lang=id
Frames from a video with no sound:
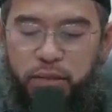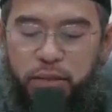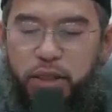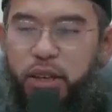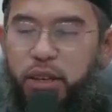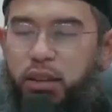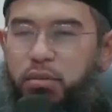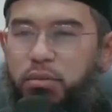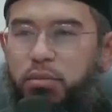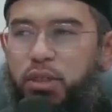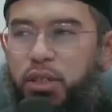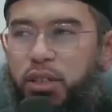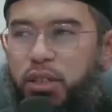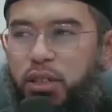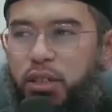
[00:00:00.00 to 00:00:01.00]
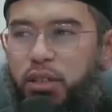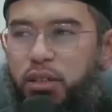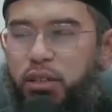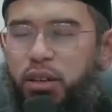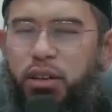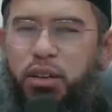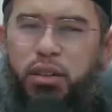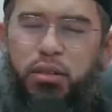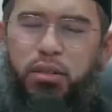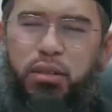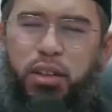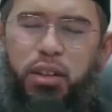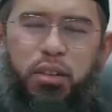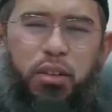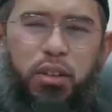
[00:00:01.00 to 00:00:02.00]
bisa bisa jadi ada
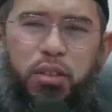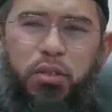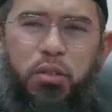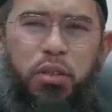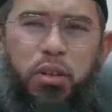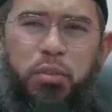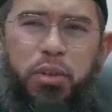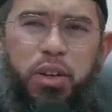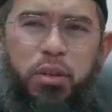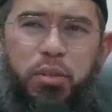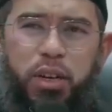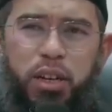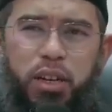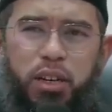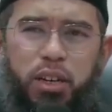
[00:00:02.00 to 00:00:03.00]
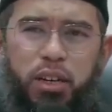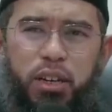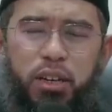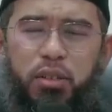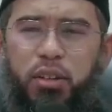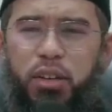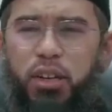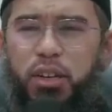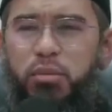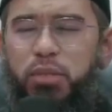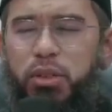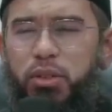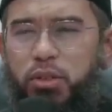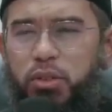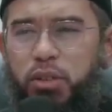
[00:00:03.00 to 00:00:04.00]
dan itu orang beda-beda ya. Ada orang
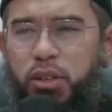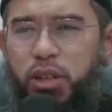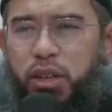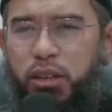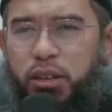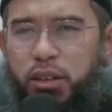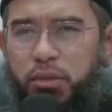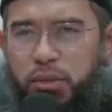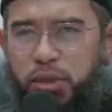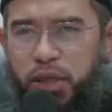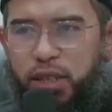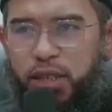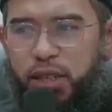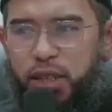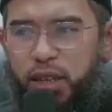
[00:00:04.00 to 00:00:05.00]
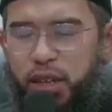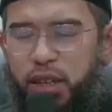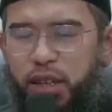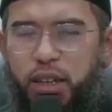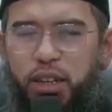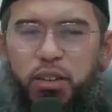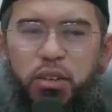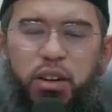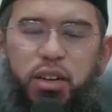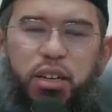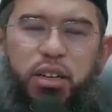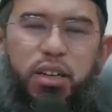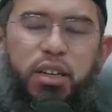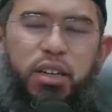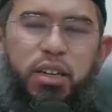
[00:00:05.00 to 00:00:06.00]
lebih cocok dengan pesan singkat, ada
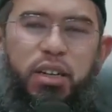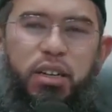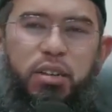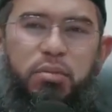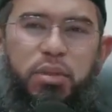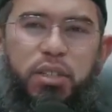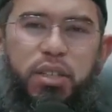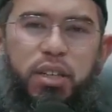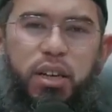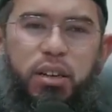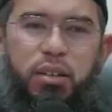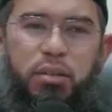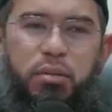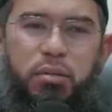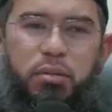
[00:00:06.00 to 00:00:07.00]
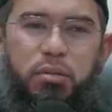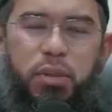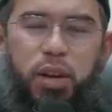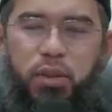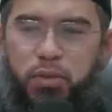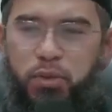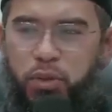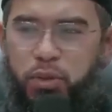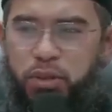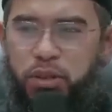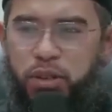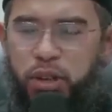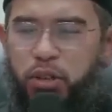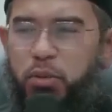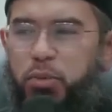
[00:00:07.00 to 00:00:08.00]
orang bisa by
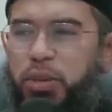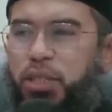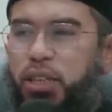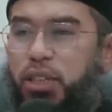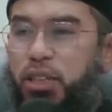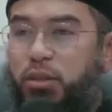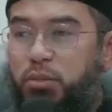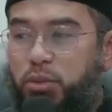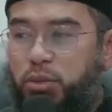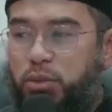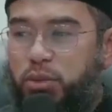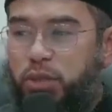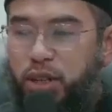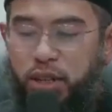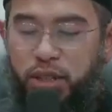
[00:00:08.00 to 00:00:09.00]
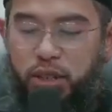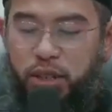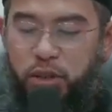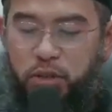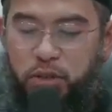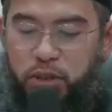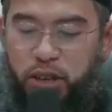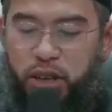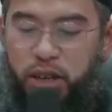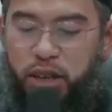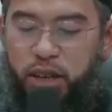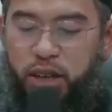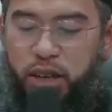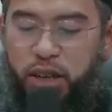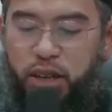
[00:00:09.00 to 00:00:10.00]
phone atau pas ketemu dan seterusnya.
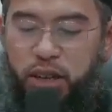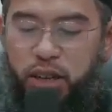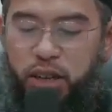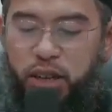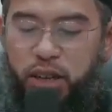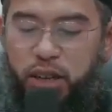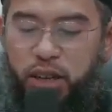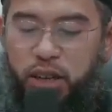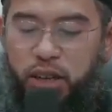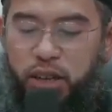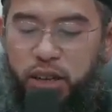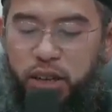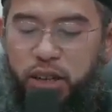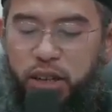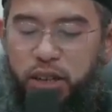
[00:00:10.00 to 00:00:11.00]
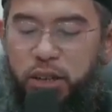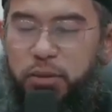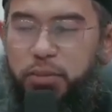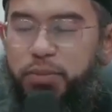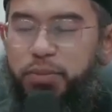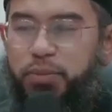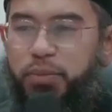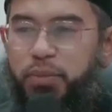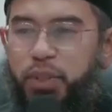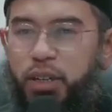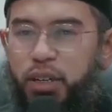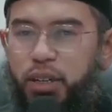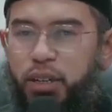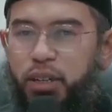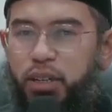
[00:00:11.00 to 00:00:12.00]
Intinya
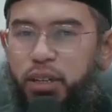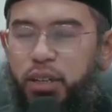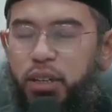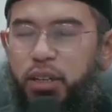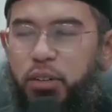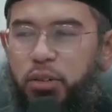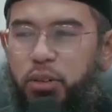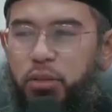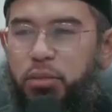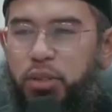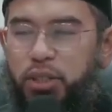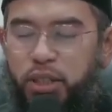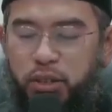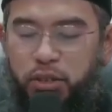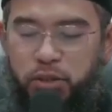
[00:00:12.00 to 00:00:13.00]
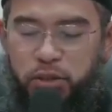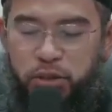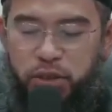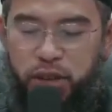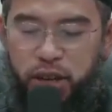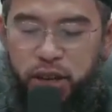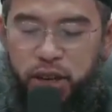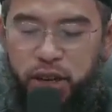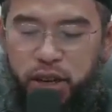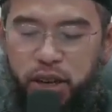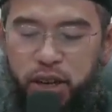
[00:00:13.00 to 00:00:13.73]
uh, kekeliruan bisa diluruskan.